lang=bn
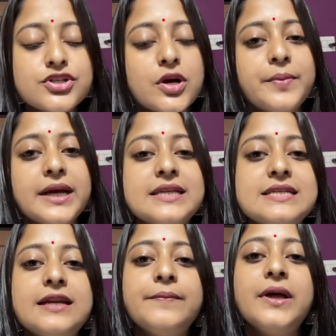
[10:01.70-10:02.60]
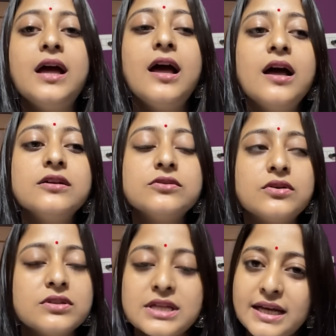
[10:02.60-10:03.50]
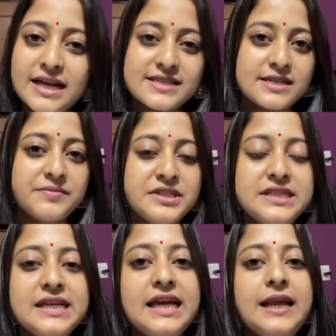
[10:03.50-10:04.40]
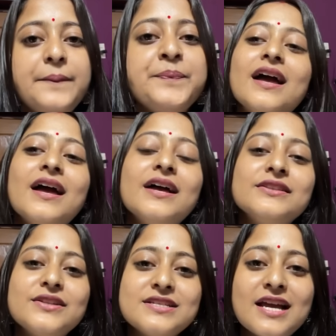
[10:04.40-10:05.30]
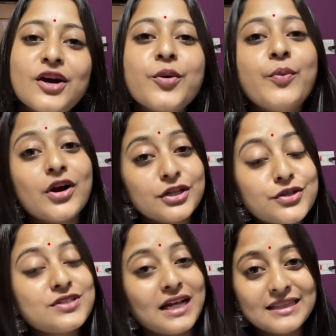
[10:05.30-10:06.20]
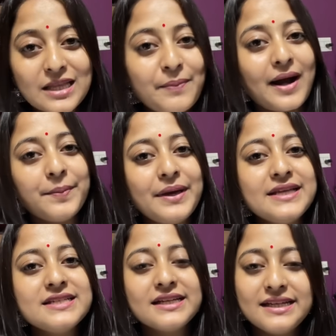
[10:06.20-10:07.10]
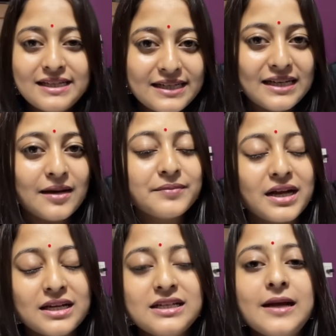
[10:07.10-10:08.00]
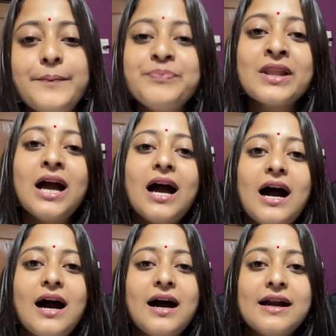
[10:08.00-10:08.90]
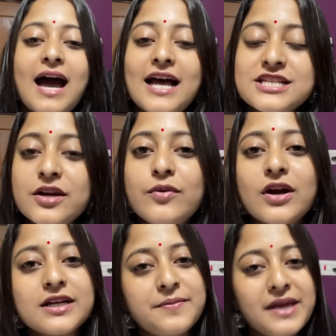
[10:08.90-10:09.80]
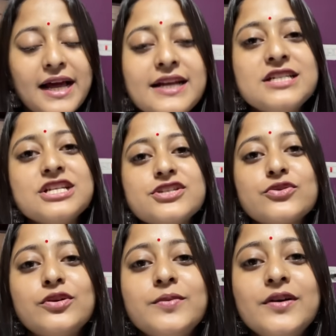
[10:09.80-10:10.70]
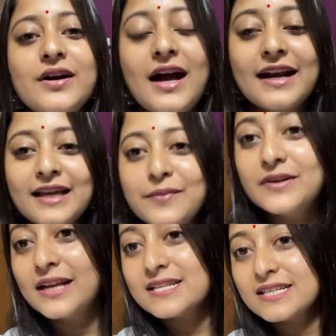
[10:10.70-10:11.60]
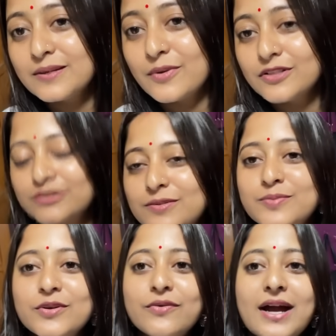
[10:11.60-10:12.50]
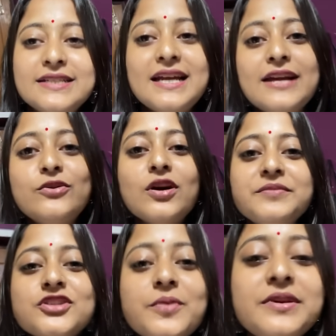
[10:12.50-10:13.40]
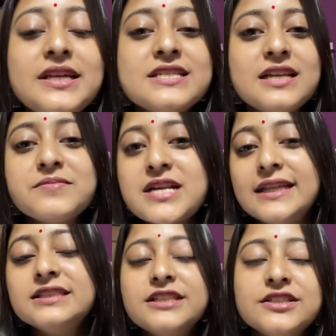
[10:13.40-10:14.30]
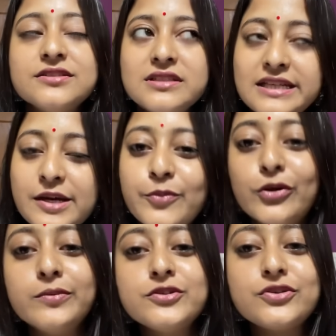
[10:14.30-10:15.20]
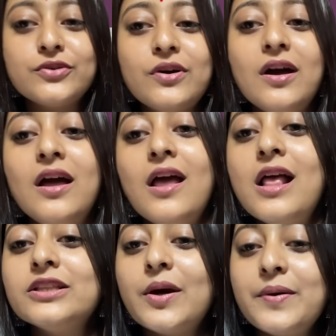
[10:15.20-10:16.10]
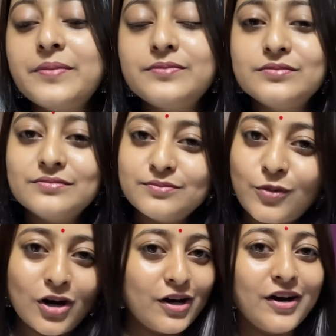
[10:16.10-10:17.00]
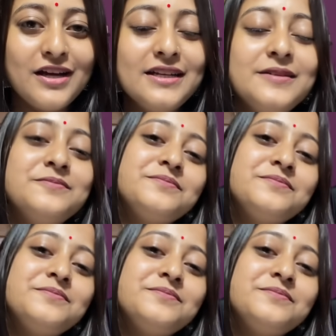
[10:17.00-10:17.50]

শপে গেছিলাম তো সেই কাজটা মিটিয়ে এলাম তো যাই হোক পরে তো জানতে পারবেই যে কি নিলাম না নিলাম আর আজকে ব্লগটা আমি এখানেই শেষ করব আর কেমন লাগছে এটা বলো তো পুরো হোয়াইট এইগুলো আমি সব নিয়েছিলাম শান্তিনিকেতন গিয়ে পড়বো জন্য তবে পড়া হয়নি